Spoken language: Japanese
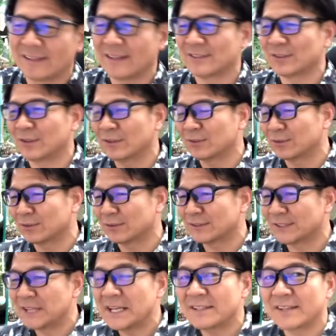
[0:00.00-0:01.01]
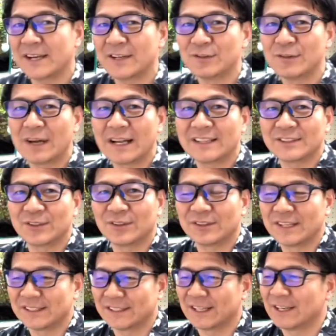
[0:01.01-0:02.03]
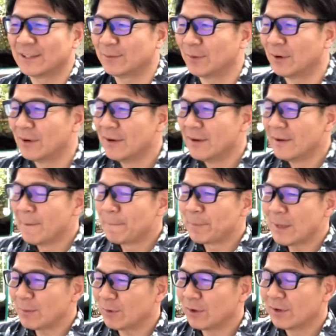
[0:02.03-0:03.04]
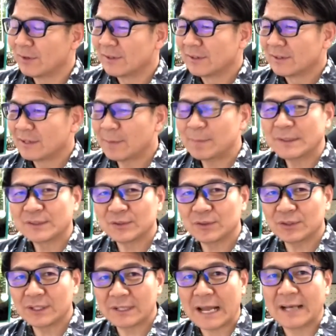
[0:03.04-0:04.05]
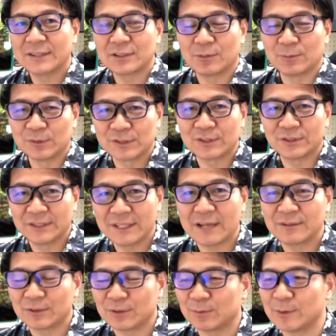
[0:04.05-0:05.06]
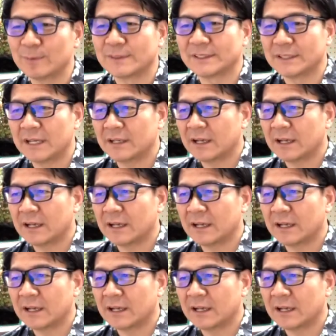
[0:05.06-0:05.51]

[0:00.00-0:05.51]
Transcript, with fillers: そういうことを常々言われそうですけどもでもやっぱりそうでない人はもちろんいてると思いますね。